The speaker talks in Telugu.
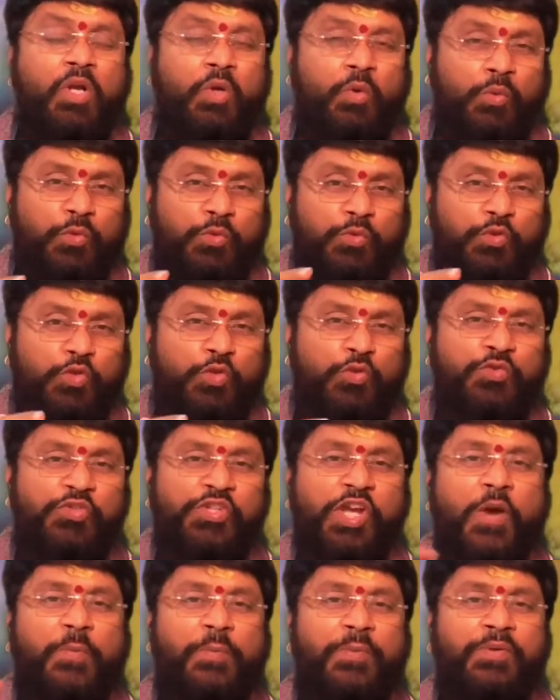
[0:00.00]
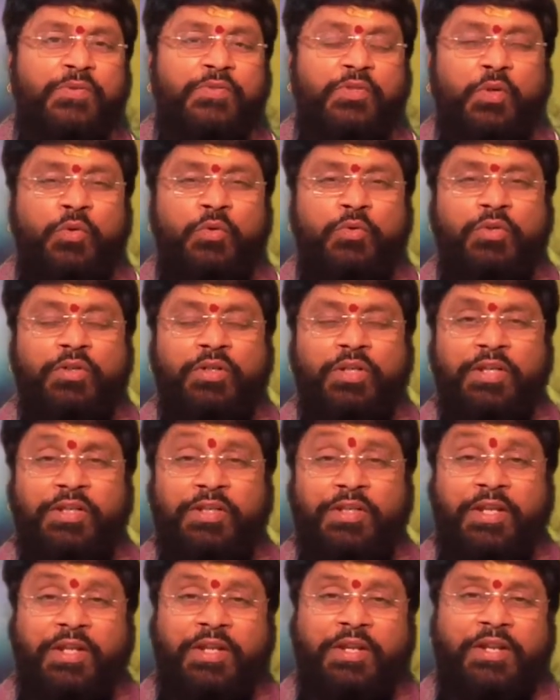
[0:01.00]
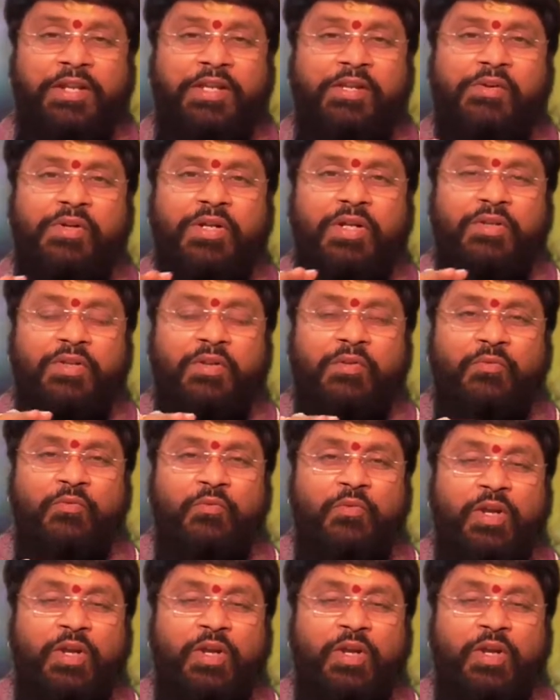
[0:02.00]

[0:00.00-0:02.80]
కొంచెం జాప్యం జరుగుతుంది నిర్ణయం అనేది